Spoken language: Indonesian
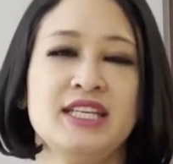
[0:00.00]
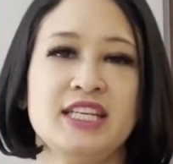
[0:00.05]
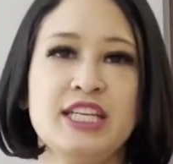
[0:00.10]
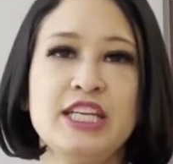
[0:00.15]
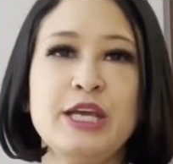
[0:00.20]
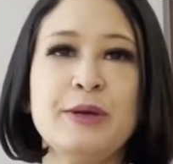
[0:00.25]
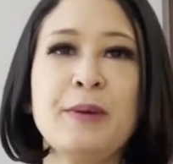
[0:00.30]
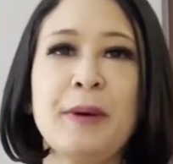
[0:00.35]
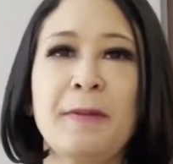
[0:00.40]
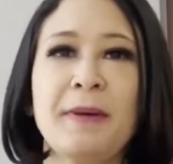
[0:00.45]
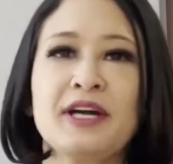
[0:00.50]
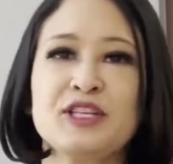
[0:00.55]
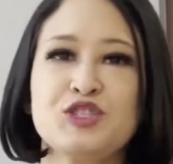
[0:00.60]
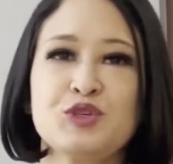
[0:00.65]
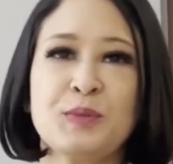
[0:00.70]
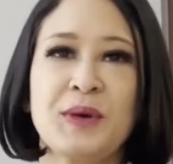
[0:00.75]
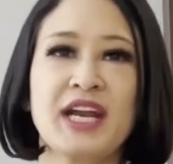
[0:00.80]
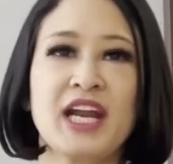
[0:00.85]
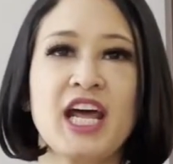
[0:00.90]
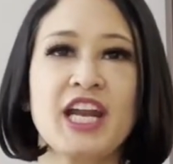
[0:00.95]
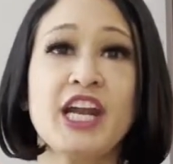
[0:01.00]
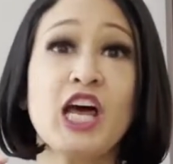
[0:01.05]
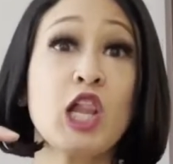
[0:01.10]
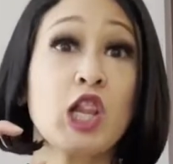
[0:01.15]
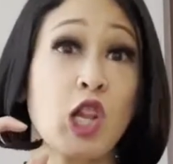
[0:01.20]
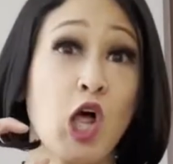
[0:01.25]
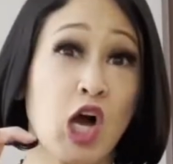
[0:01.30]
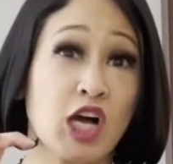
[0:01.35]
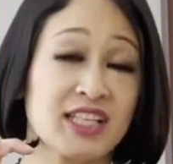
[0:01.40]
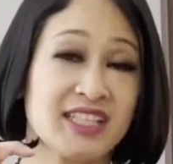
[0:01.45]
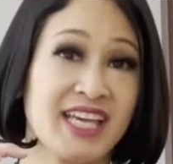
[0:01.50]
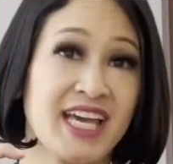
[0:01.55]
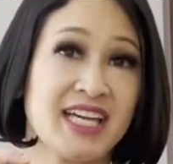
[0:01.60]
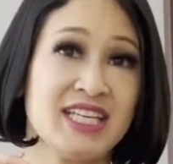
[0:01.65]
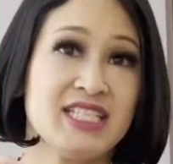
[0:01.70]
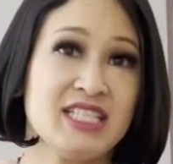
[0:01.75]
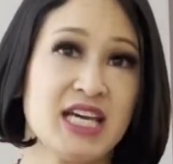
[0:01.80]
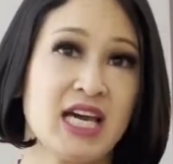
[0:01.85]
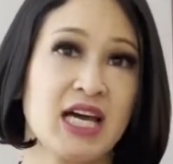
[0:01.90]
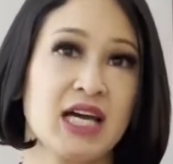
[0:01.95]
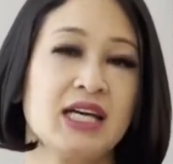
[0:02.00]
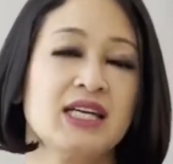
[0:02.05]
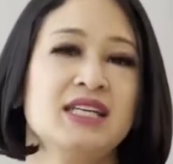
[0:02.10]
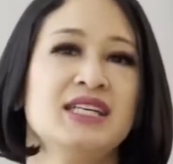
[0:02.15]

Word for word: Jadi dia memang cuma ada locknya aja.